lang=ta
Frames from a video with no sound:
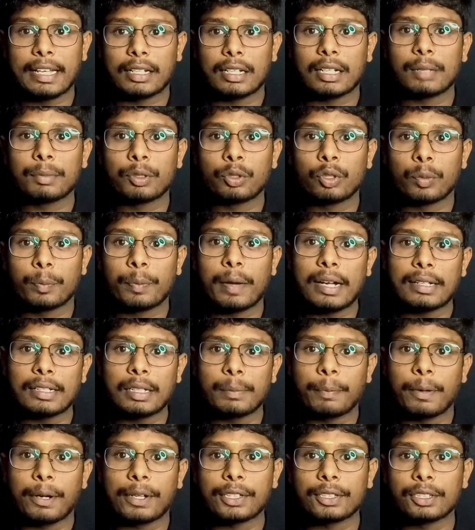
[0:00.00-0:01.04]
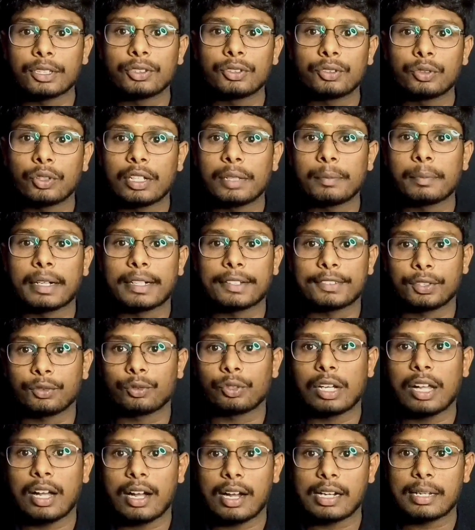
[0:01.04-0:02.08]
நம்ம ஒரு பாட்டை பாடணும்னு சொல்லி
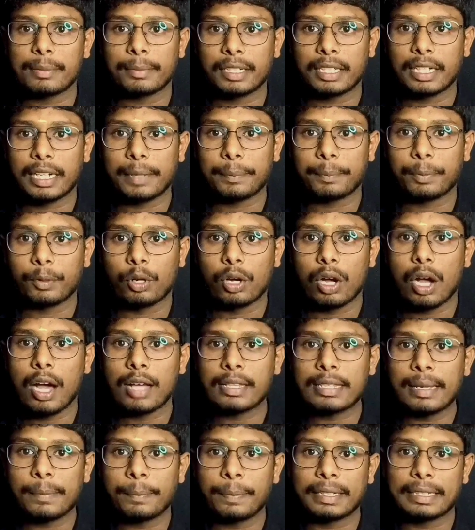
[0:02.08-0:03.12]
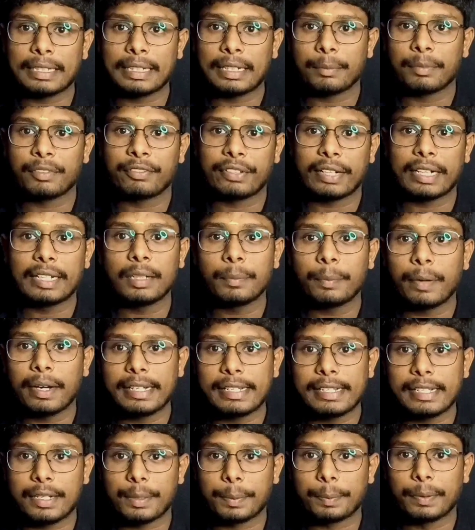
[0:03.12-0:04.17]
மனசுக்குள்ளே ஆழமாக நினைப்போம் அதே பாட்டை நம்ம ஃப்ரெண்டு
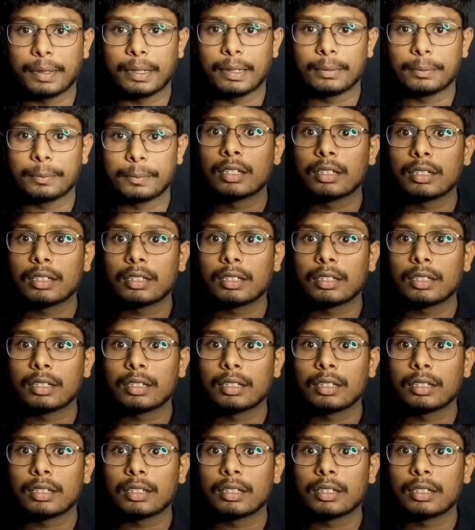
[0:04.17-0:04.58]
பாடிட்டு இருப்போம்